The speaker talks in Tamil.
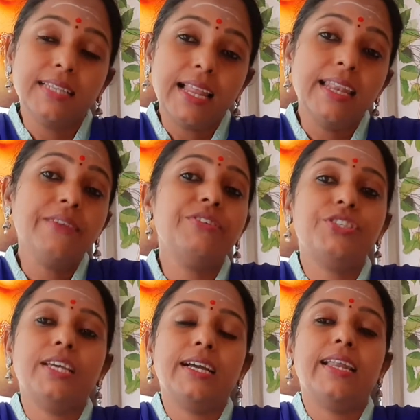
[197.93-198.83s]
நல்ல
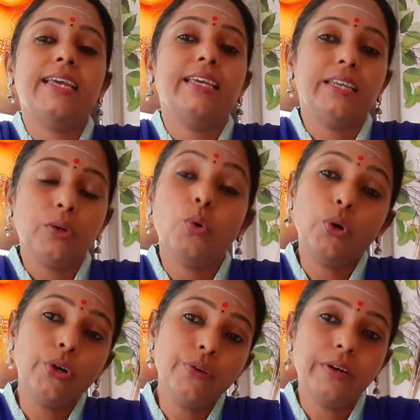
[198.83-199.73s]
விஷயங்களை
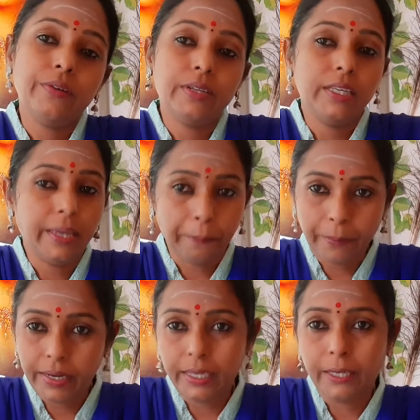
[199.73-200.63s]
கொண்டு வருவது
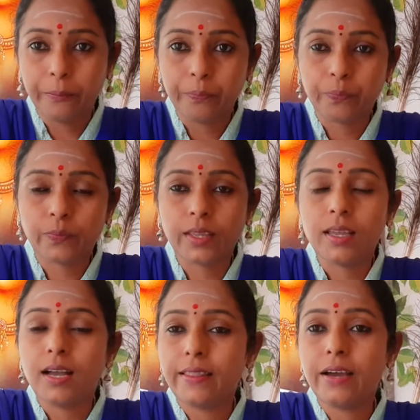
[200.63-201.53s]
எப்படி
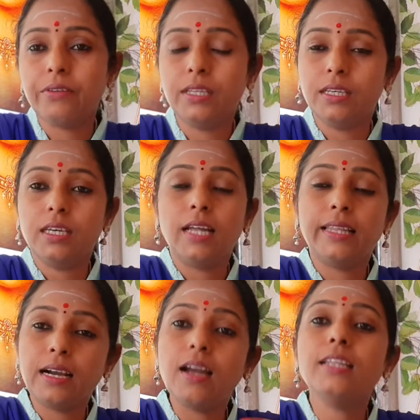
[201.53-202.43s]
அதாவது
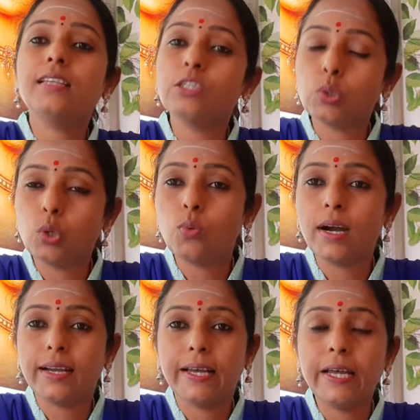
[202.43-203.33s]
அந்த காலத்தில்
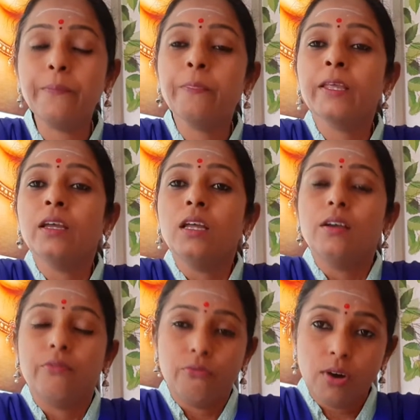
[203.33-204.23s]
சொல்லுவாங்க
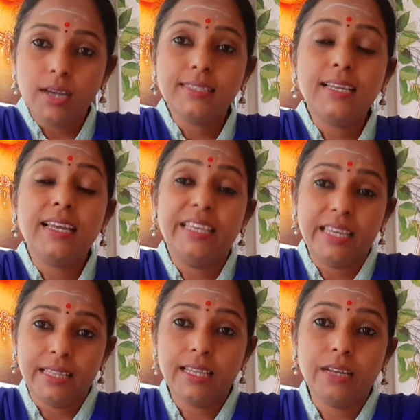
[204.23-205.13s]
வாசலில்
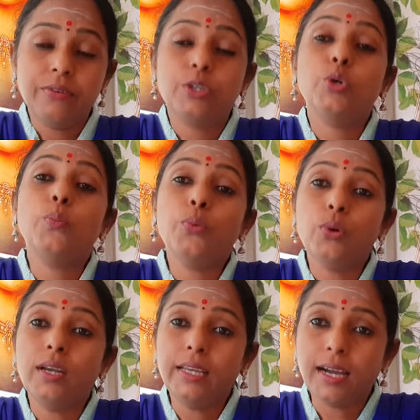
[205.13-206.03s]
எந்தளவுக்கு
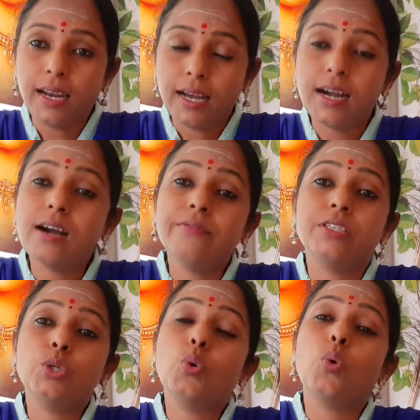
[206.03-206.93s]
புள்ளி அழகாக
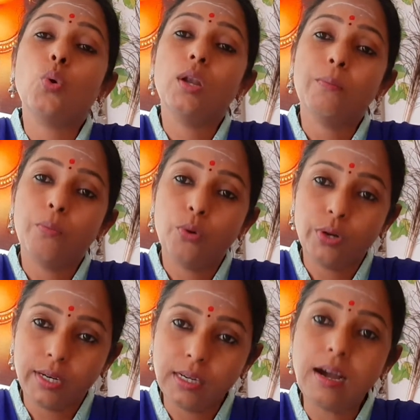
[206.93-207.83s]
வச்சு கோலம்
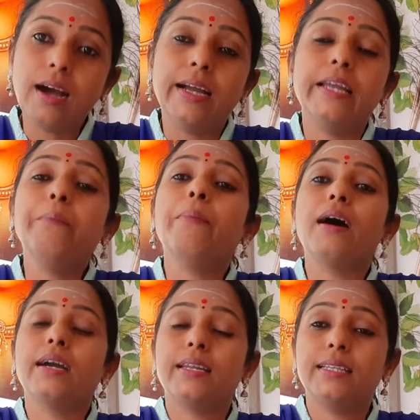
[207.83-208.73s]
போட்டிருக்காங்கன்னு
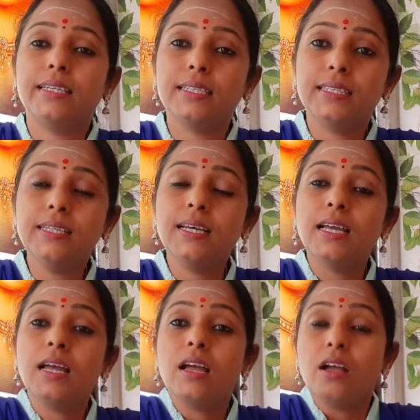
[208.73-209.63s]
பார்க்குறதுக்கு
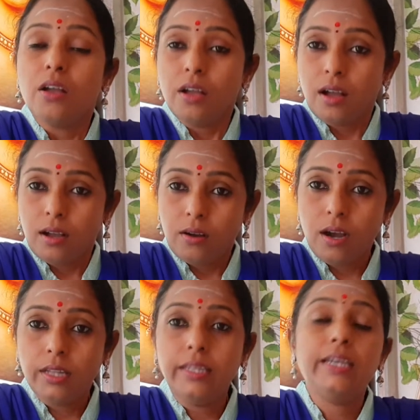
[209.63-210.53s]

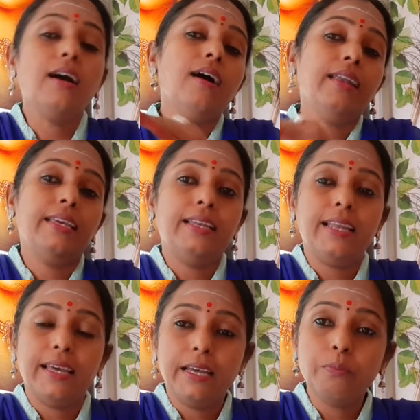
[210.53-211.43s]

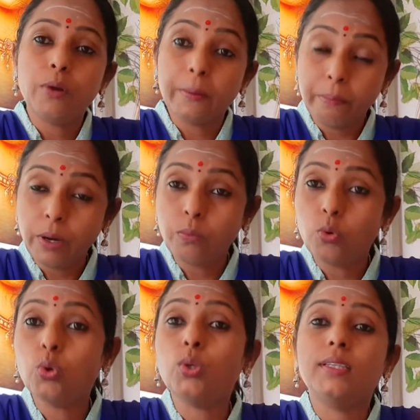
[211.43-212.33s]
அதிகாலையில் பிரம்ம
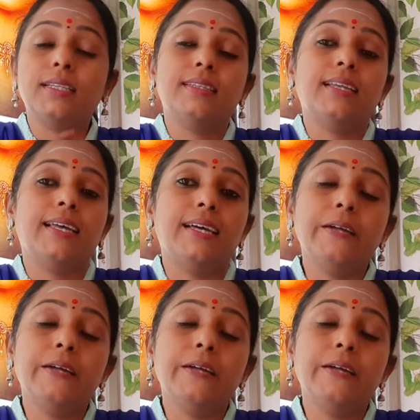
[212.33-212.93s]
முகூர்த்தத்தில்